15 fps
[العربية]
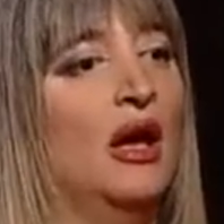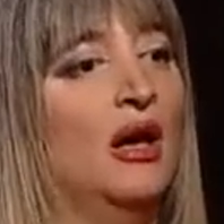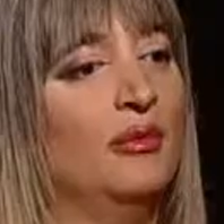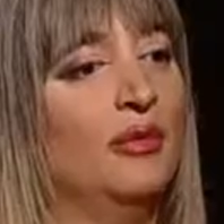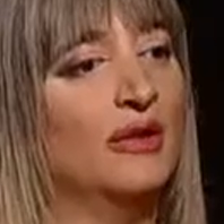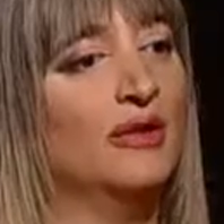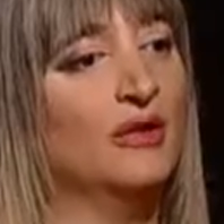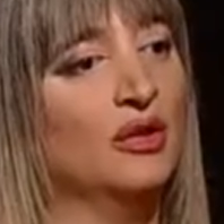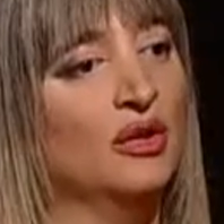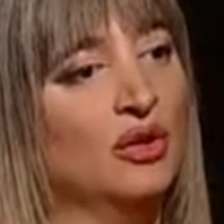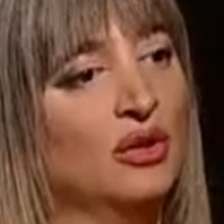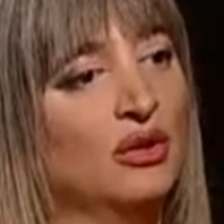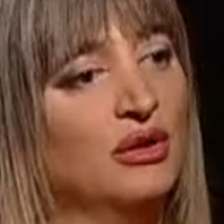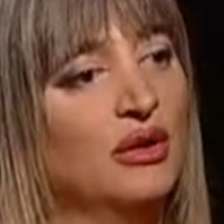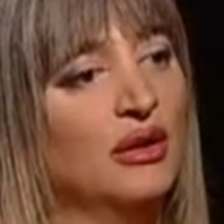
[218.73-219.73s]
عم
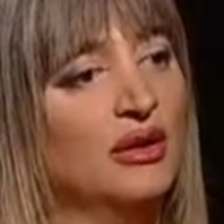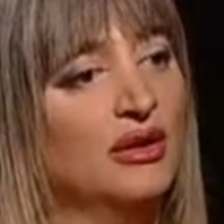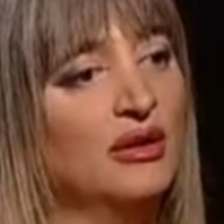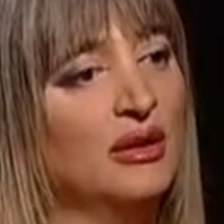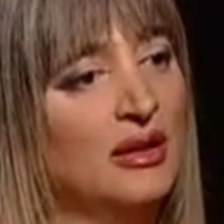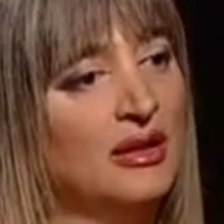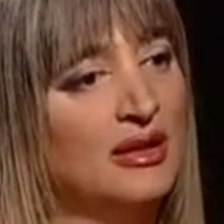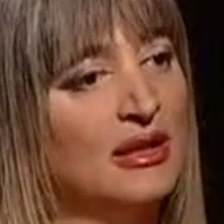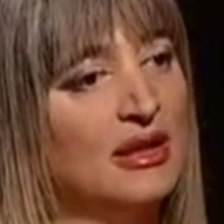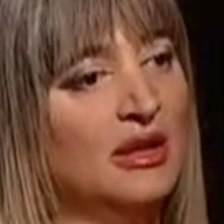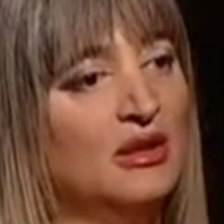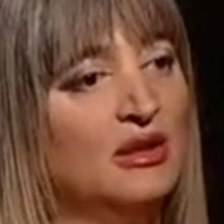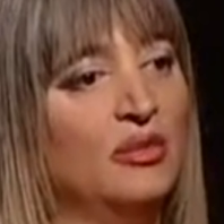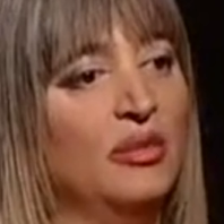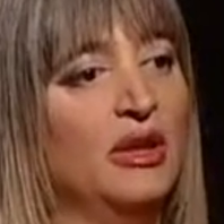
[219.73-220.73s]
نعطيهم
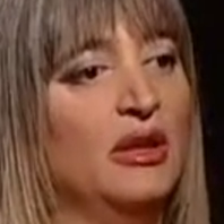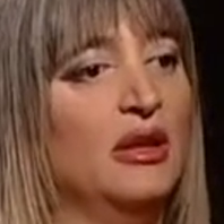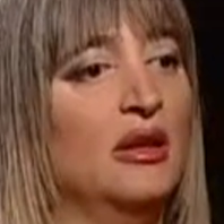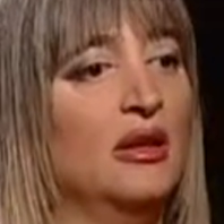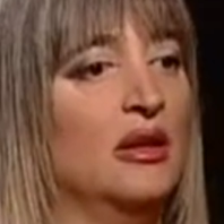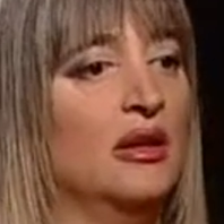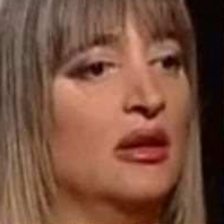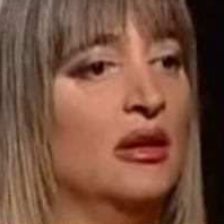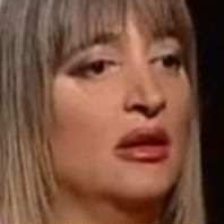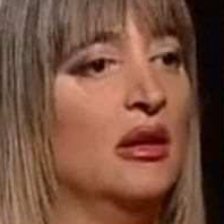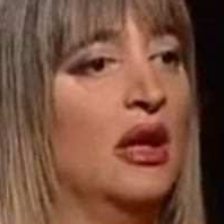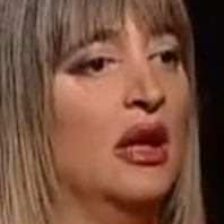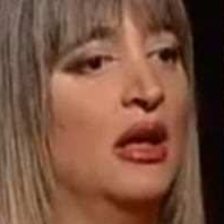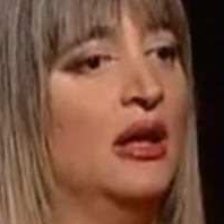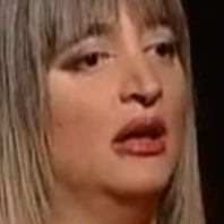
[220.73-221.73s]
دراسات
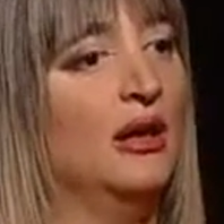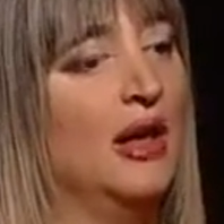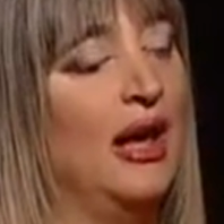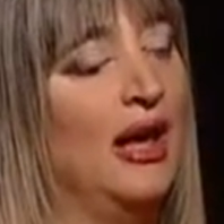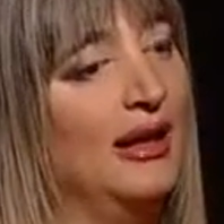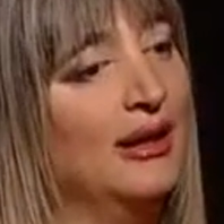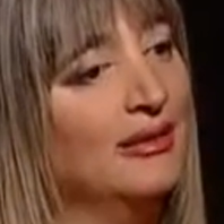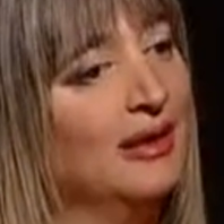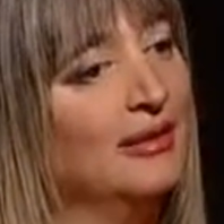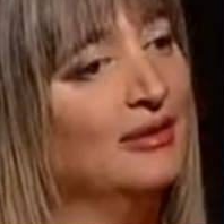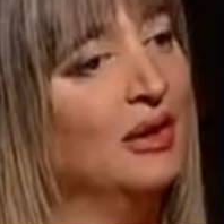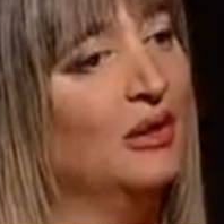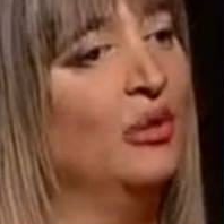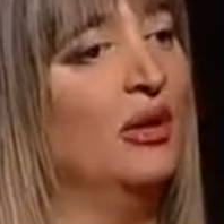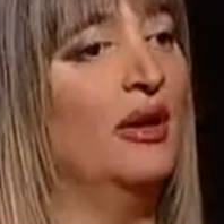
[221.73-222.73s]
بحالات آه، آه،
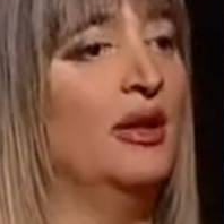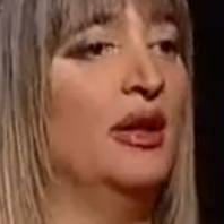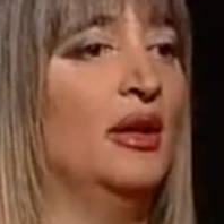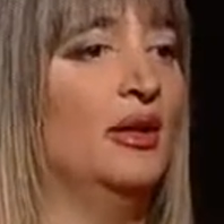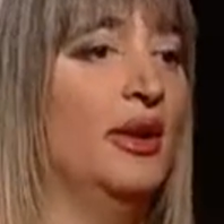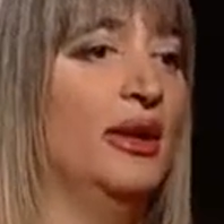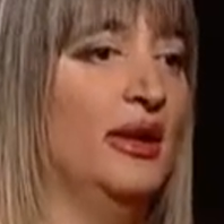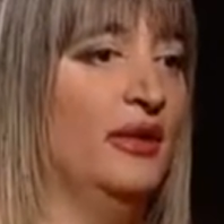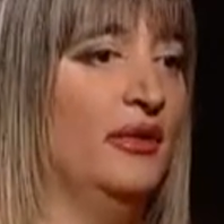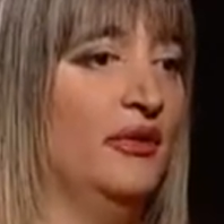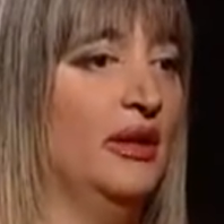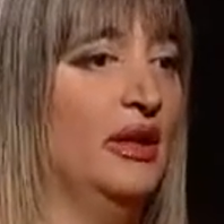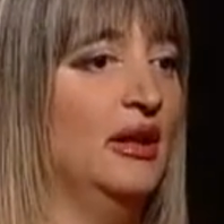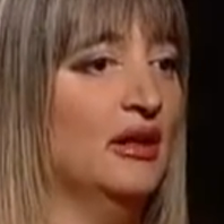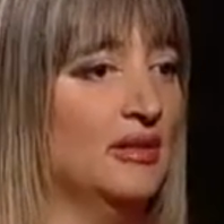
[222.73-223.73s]
الطوارئ
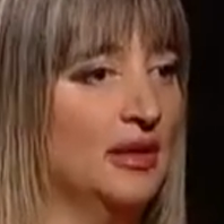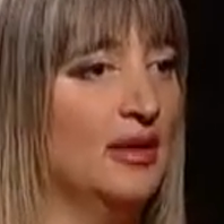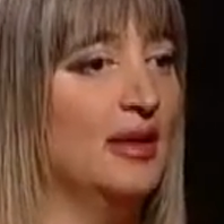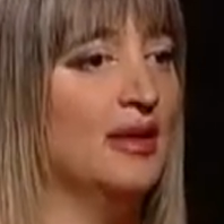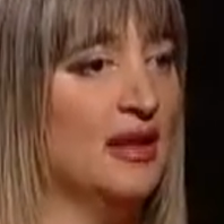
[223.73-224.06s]
وكيفية الأولية.